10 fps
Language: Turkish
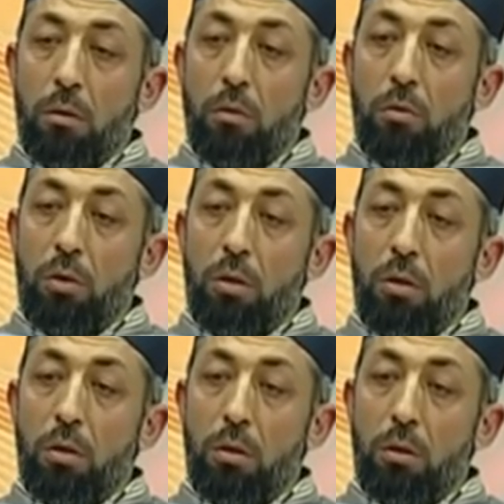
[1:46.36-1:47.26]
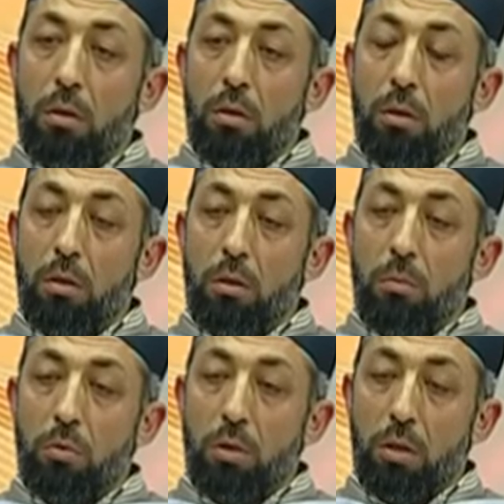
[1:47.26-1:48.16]
12 yıldır dediğiniz gibi
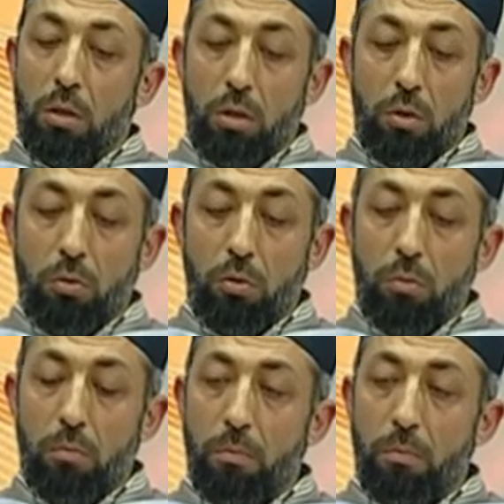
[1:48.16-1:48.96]
Ülker'de çalışıyorum.